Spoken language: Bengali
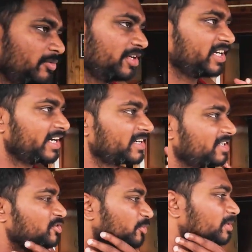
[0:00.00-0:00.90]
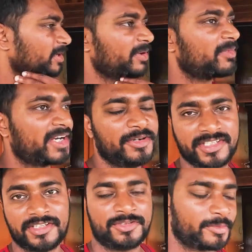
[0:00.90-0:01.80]
যাবো ওইখানে একটা ছবি তোলা আমার বাকি
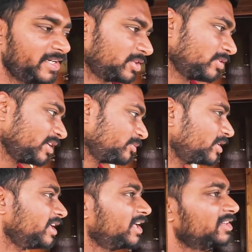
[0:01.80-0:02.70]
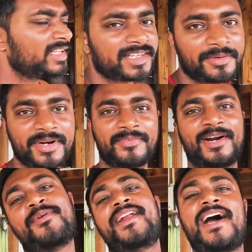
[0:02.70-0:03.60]
রয়েছে ওই ছবিটা তুলে নেবো দেন তারপরে
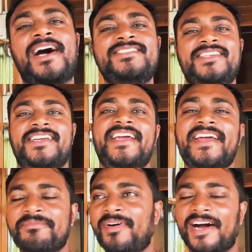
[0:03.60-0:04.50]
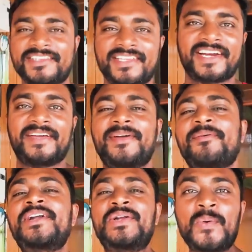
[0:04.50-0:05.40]
ফটাফট আজকে পাহাড় থেকে নেমে
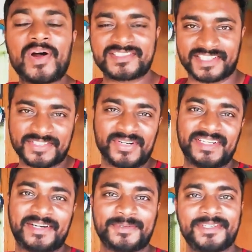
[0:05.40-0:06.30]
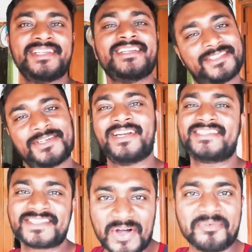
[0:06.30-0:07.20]
যাবো ডুয়ার্সের জন্য যাবো সো
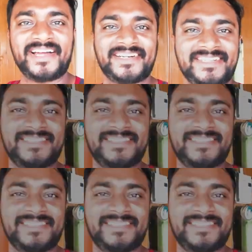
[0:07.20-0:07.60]
লেটস গো ম্যান